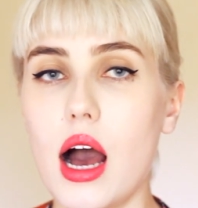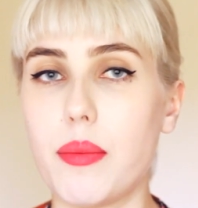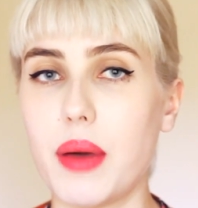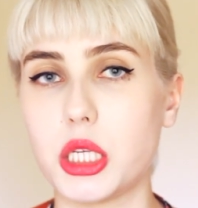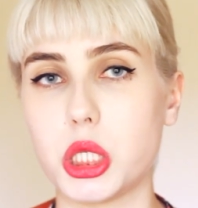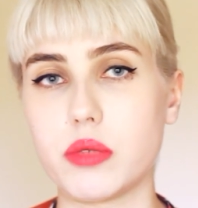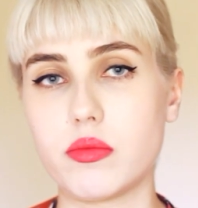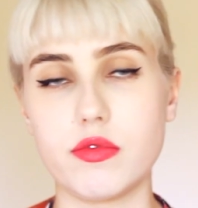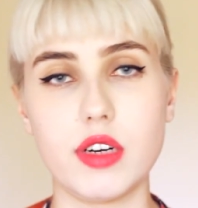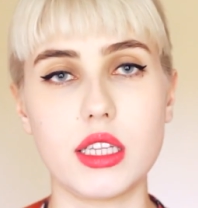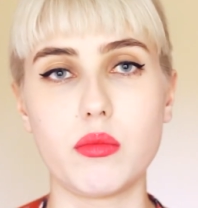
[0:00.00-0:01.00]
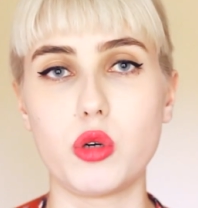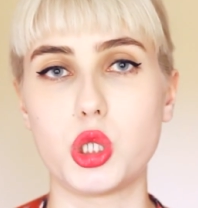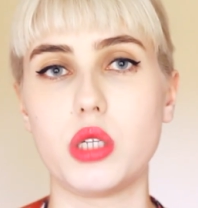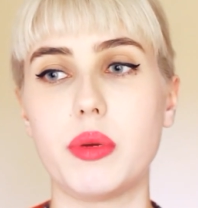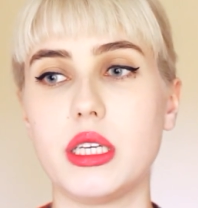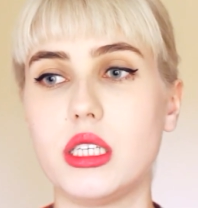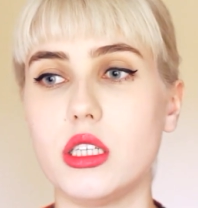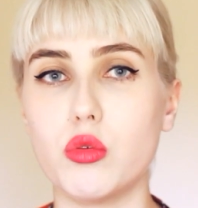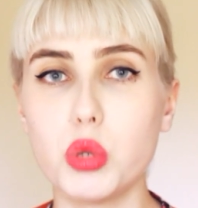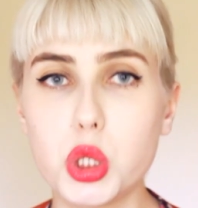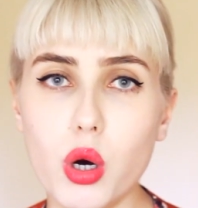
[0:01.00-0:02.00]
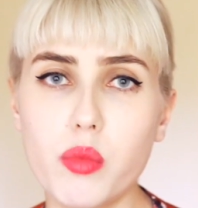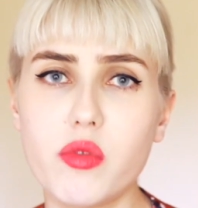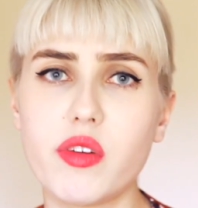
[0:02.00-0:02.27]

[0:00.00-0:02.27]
Опять же, в это можно пойти на учебу,